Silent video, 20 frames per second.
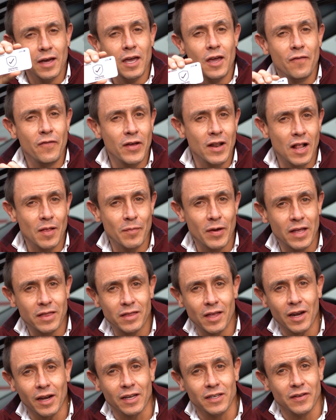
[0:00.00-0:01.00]
Y
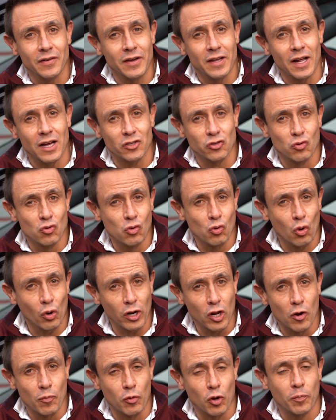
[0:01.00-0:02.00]
finalmente recibirás un
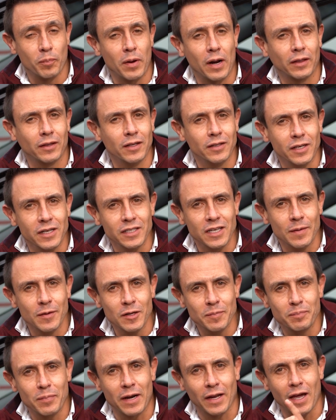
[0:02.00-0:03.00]
correo por parte de
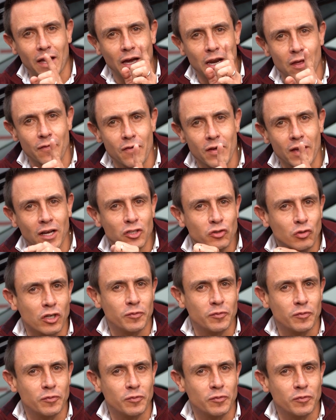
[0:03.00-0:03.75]
3M para que califiques tu